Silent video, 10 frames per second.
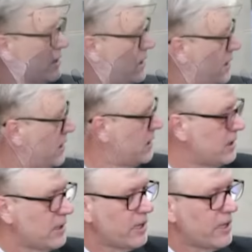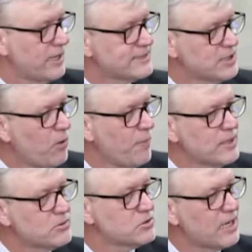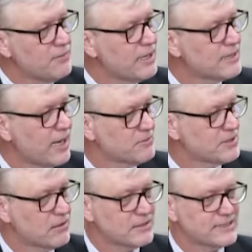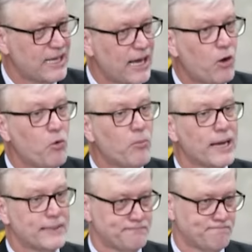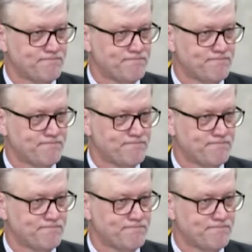que esse é o momento de alimentarmos a nossa alma